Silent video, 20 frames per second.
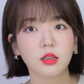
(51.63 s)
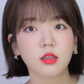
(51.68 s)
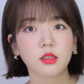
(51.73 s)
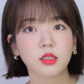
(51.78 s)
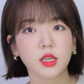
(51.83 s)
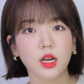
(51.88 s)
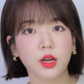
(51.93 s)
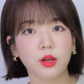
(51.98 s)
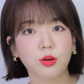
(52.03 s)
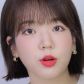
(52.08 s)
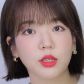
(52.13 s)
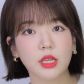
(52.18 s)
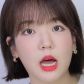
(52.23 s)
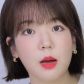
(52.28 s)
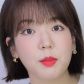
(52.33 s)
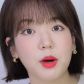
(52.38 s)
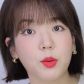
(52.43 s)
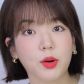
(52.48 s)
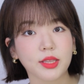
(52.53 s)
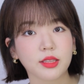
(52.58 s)
제가 이렇게
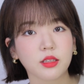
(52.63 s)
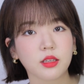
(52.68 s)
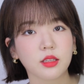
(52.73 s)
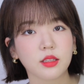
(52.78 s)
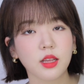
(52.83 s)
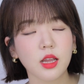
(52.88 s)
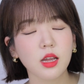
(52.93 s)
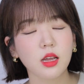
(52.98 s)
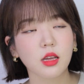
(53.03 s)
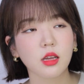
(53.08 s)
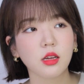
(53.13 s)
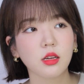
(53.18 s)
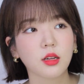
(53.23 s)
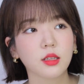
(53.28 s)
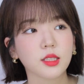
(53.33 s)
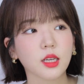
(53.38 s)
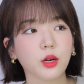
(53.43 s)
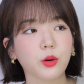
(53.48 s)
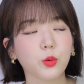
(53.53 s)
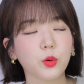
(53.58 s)
담아왔는데
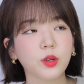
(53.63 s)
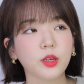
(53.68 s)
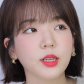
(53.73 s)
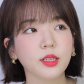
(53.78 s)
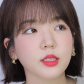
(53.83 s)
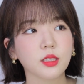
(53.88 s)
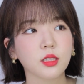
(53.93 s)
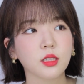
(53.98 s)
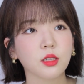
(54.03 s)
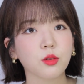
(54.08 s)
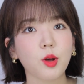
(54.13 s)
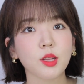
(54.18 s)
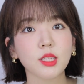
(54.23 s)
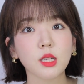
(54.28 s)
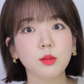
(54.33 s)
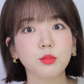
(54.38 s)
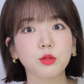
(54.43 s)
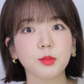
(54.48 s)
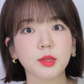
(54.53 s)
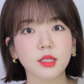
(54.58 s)
제가 원래는
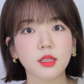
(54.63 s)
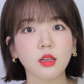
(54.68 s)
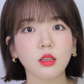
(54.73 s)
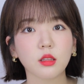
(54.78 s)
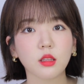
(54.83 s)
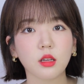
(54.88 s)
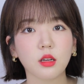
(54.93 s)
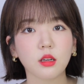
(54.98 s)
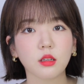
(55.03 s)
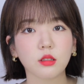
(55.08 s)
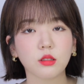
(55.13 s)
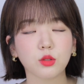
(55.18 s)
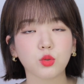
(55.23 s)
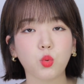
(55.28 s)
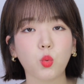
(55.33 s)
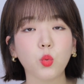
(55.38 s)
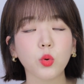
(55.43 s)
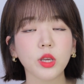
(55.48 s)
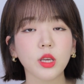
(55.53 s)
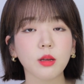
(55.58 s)
화장품을 싹 다 그
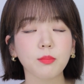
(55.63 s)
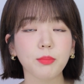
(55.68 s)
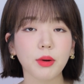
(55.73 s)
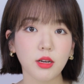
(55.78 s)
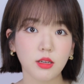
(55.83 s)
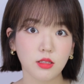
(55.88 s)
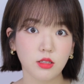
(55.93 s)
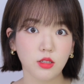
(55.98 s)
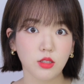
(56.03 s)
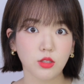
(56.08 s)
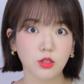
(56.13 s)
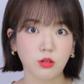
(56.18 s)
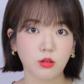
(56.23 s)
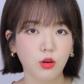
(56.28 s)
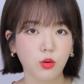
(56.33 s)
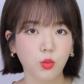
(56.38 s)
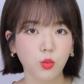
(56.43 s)
종이 박스 있죠?